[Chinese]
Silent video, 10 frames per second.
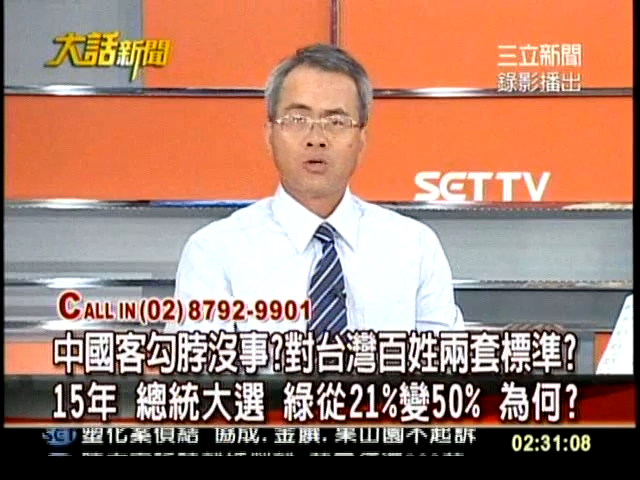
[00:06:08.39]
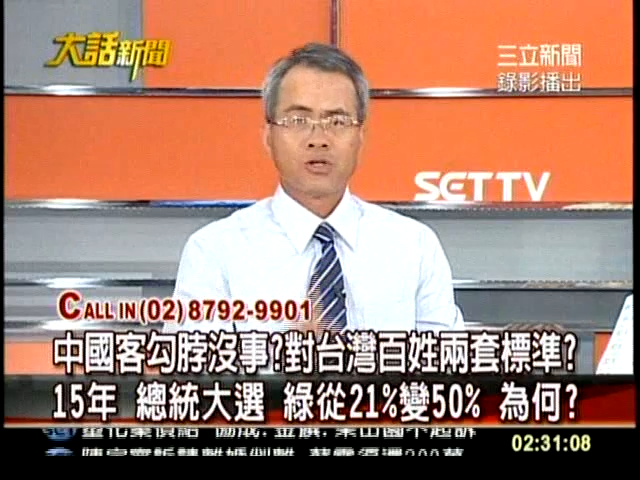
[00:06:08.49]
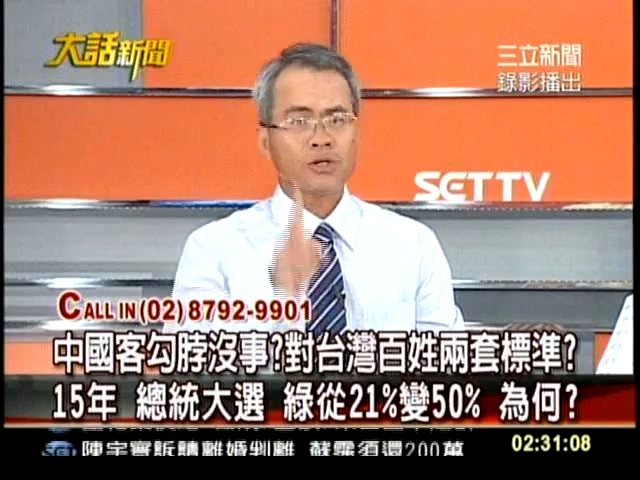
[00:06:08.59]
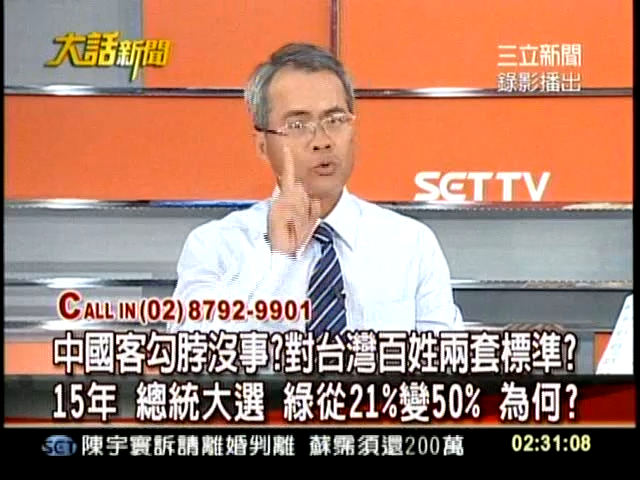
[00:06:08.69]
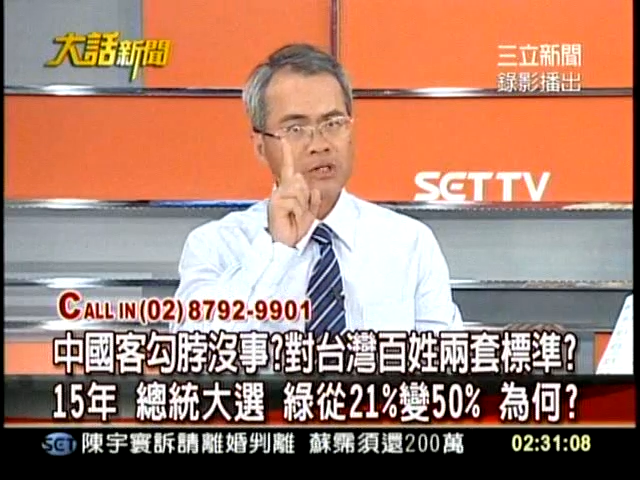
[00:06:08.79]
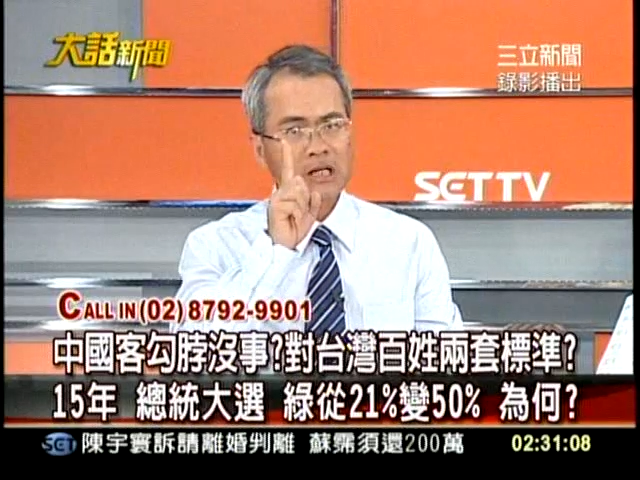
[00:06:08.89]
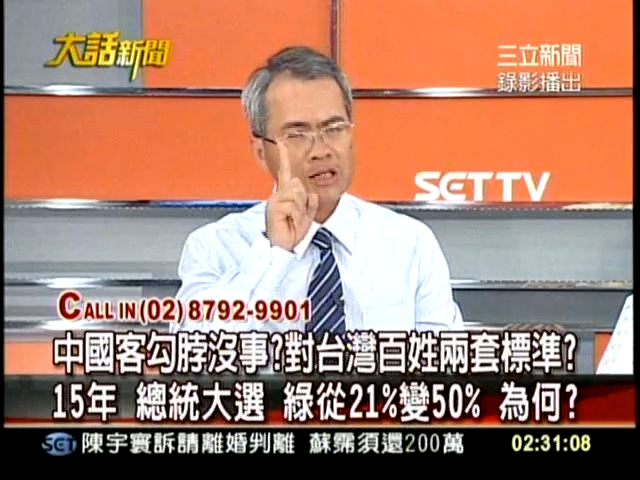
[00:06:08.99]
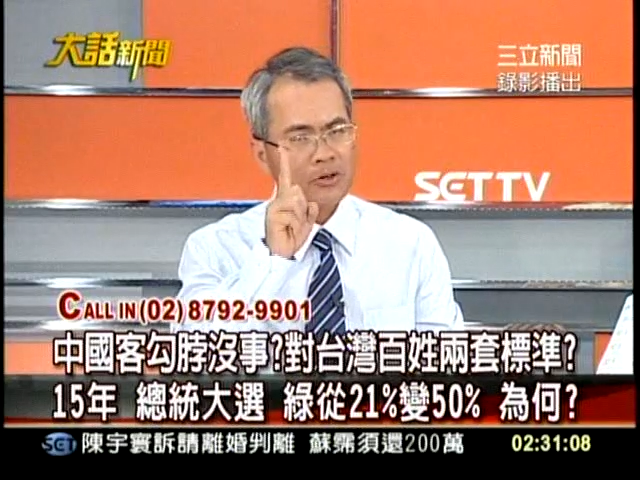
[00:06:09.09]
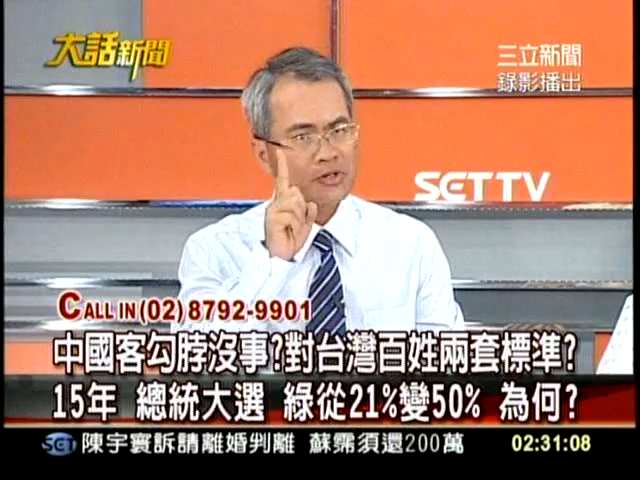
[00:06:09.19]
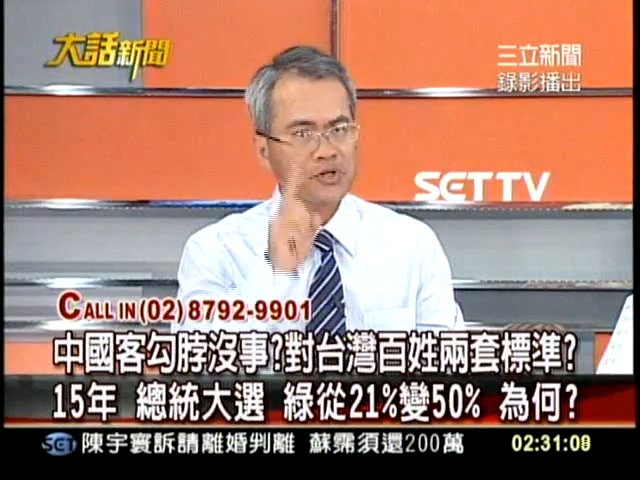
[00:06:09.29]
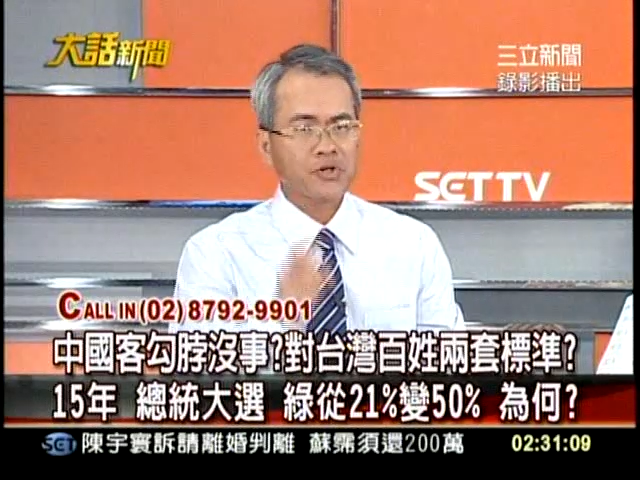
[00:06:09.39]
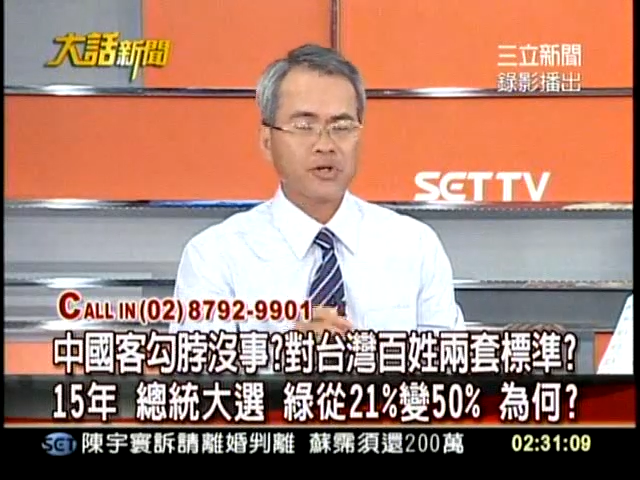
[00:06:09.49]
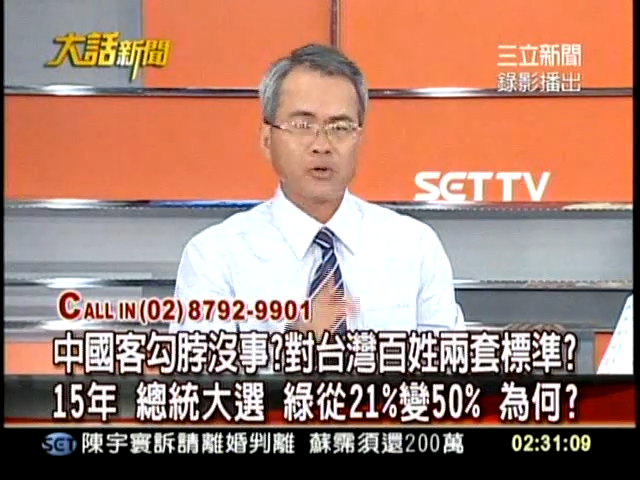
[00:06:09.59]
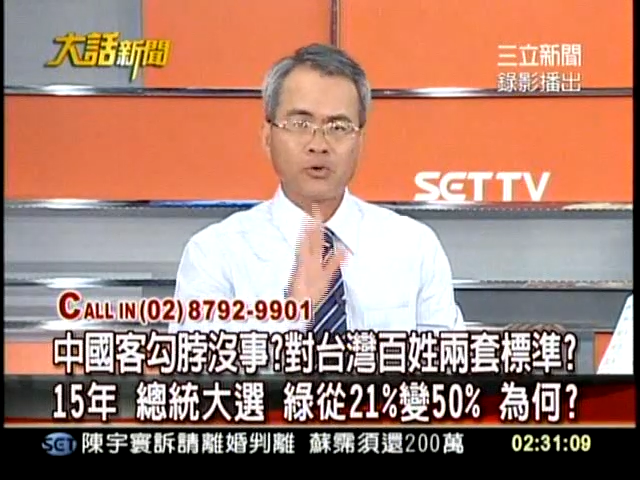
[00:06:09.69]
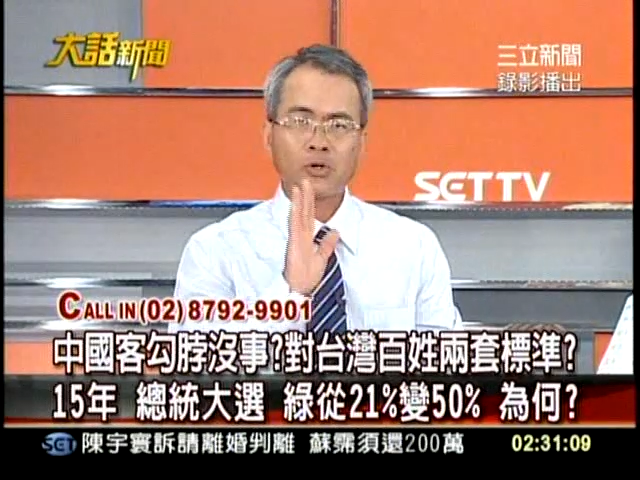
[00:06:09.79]
其实我今天看到一件事
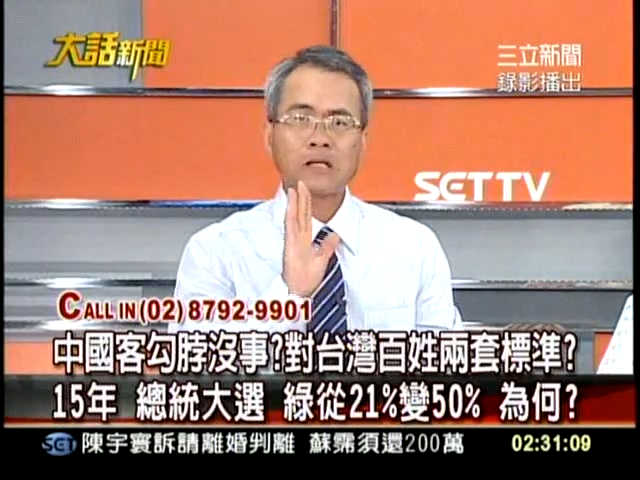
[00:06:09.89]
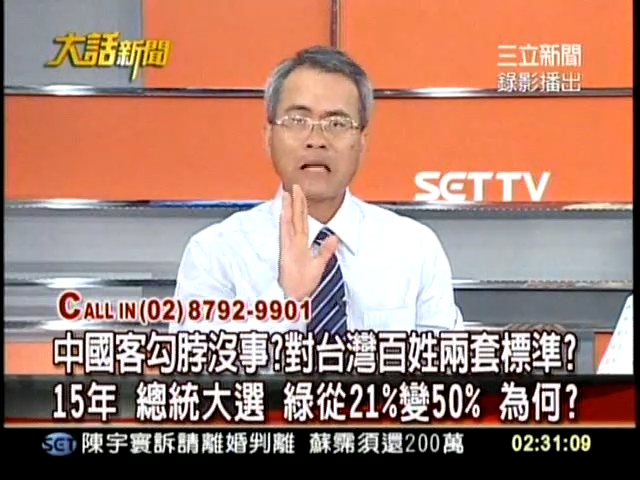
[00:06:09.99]
情，我觉得